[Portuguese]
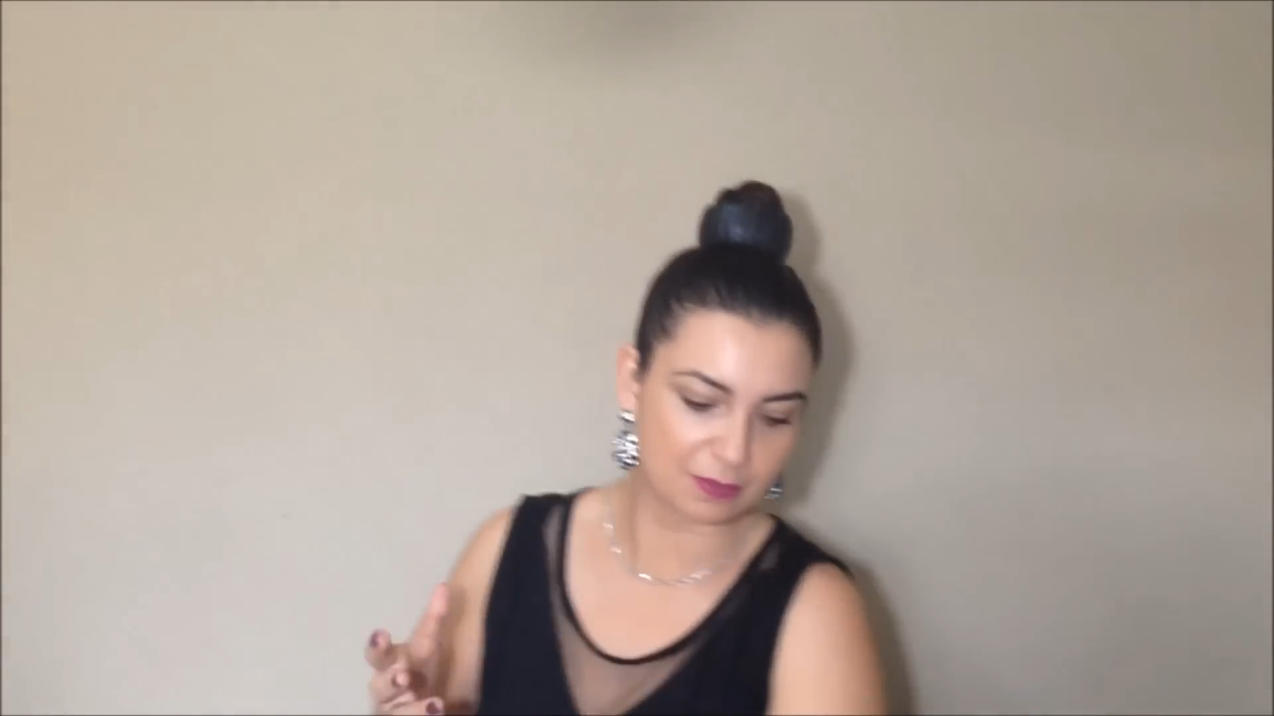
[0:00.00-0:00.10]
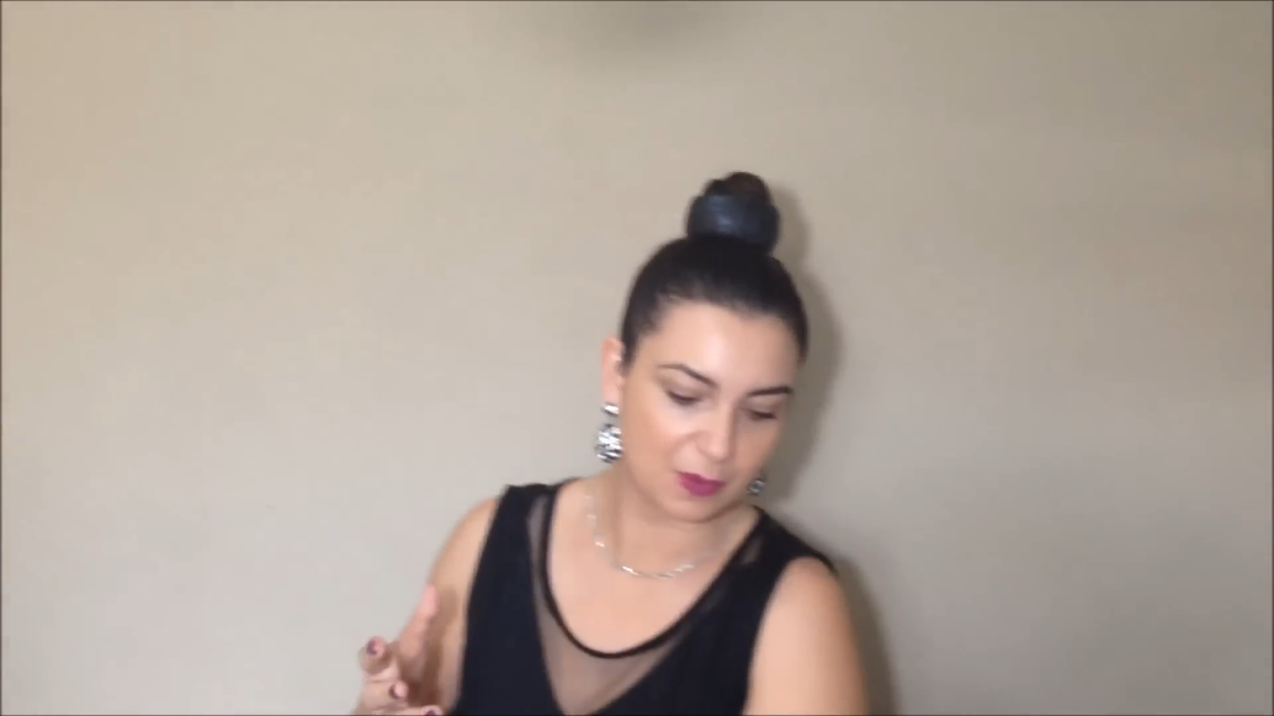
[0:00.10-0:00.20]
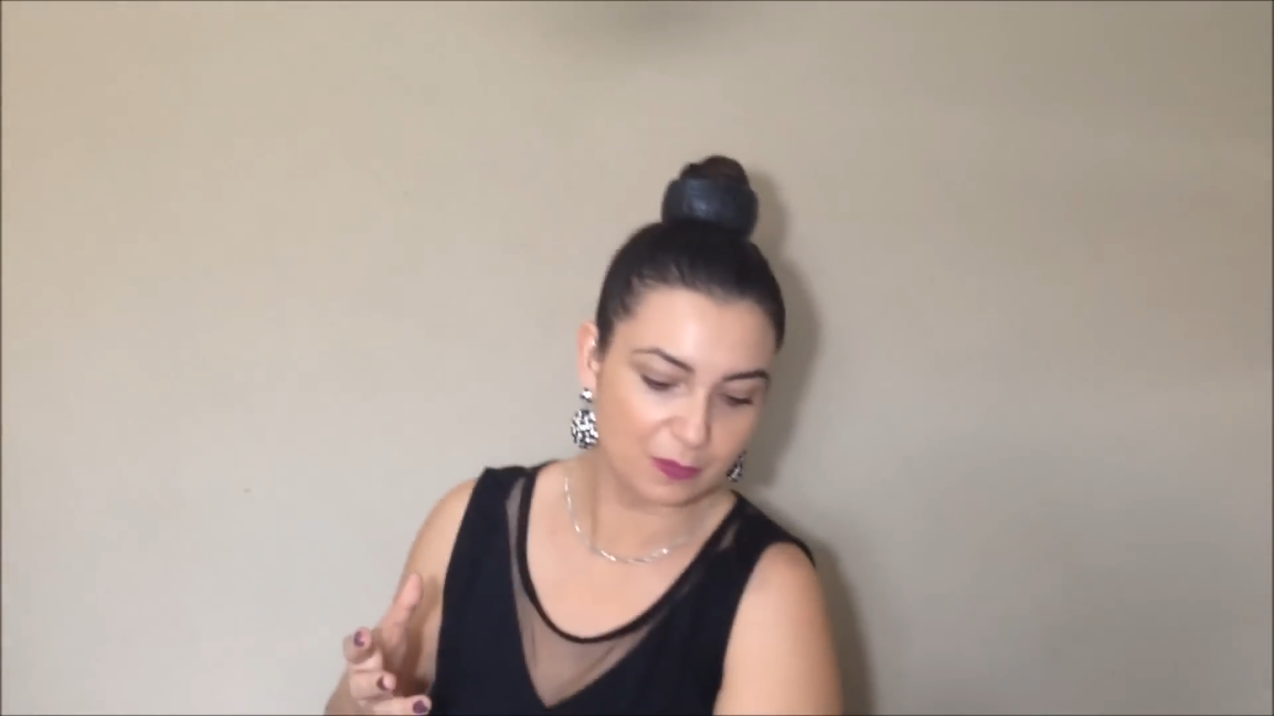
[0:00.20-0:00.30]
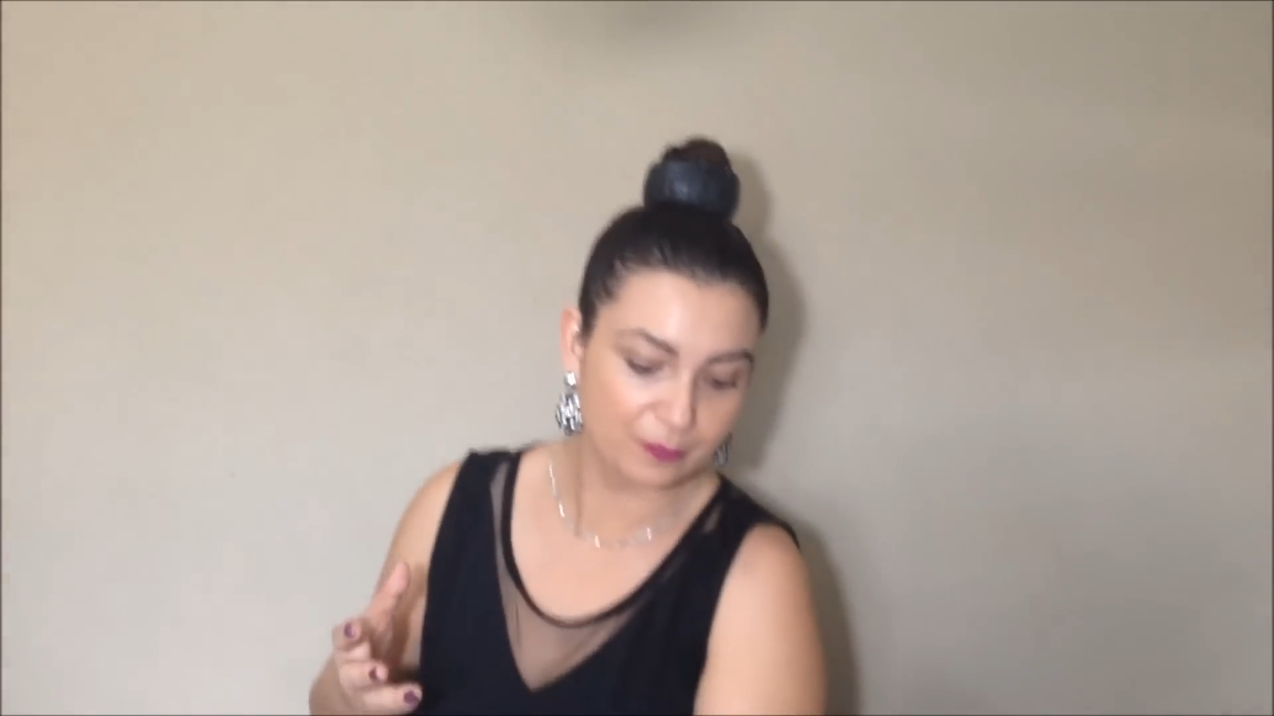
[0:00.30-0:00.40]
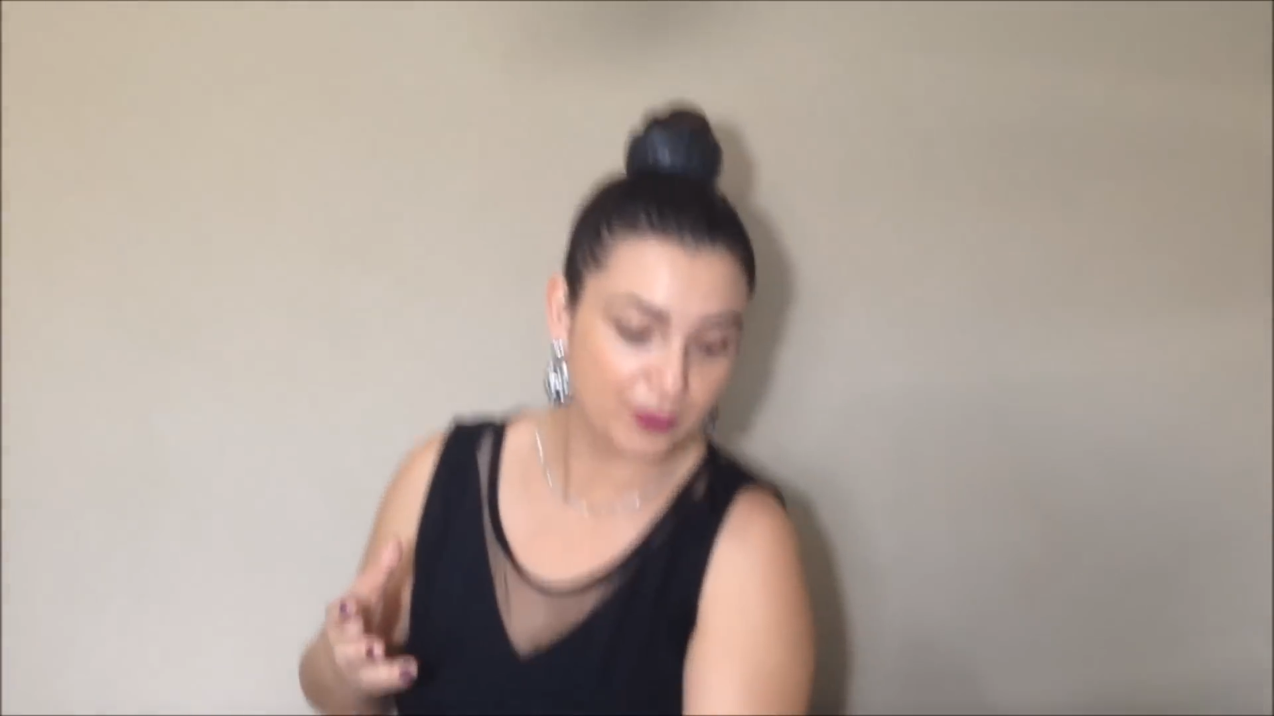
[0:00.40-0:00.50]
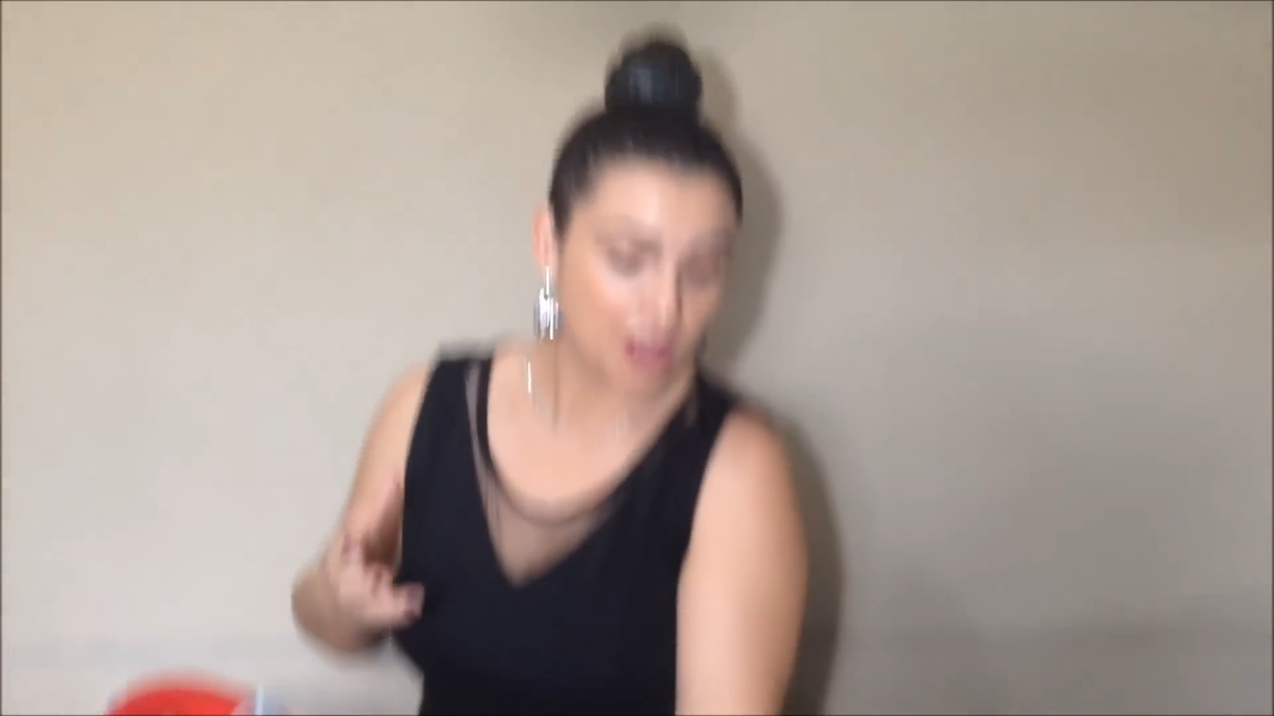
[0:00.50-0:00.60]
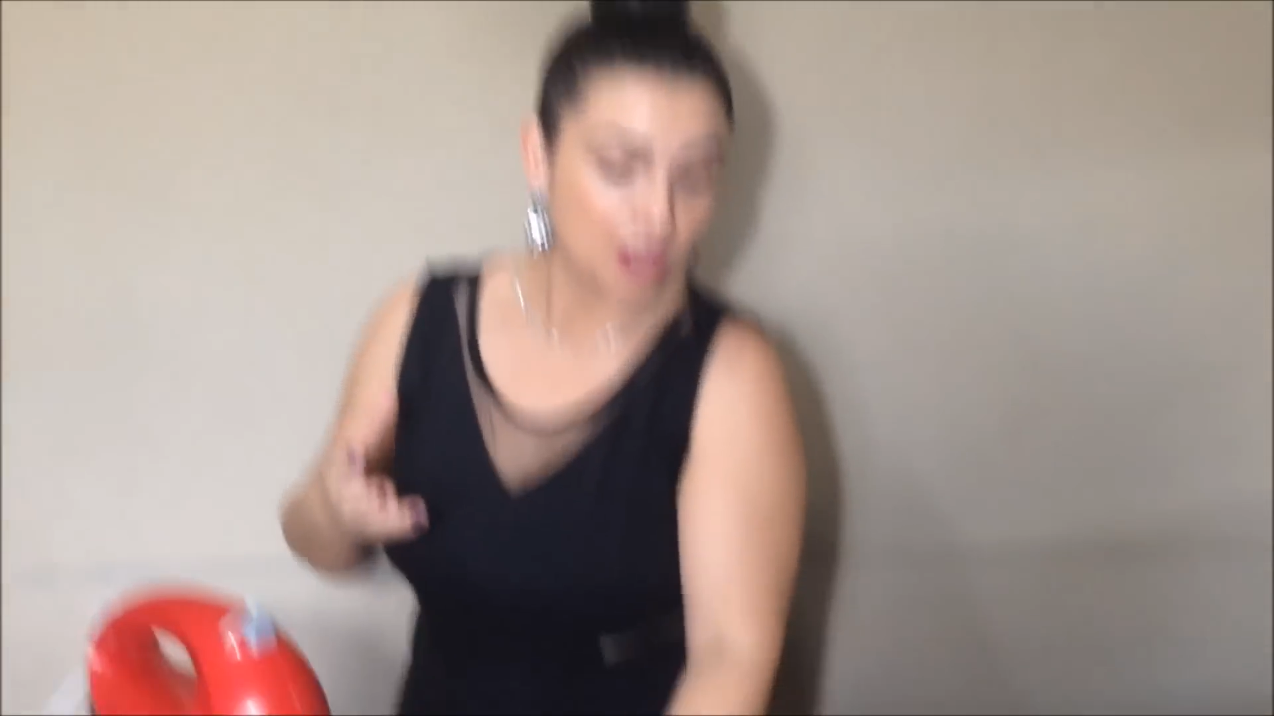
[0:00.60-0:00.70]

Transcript: tá bom?